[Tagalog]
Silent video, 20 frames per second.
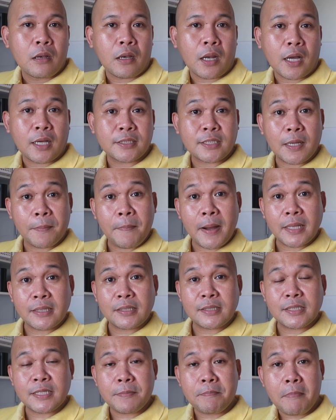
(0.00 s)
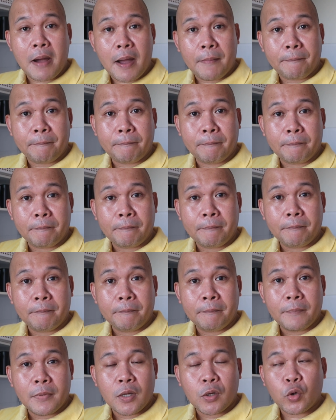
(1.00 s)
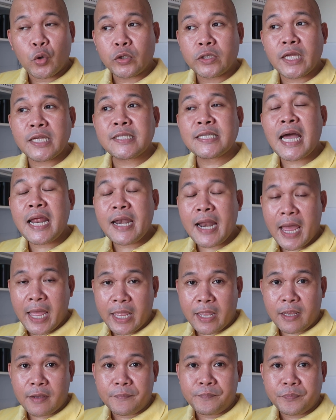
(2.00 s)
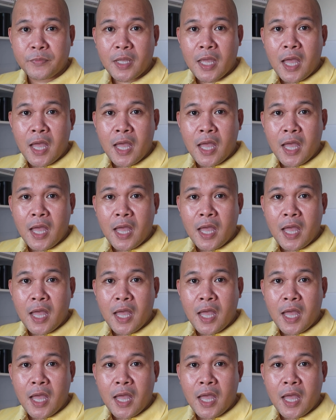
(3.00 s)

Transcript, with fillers: Nagsabat si ma'am. Kung kis anay,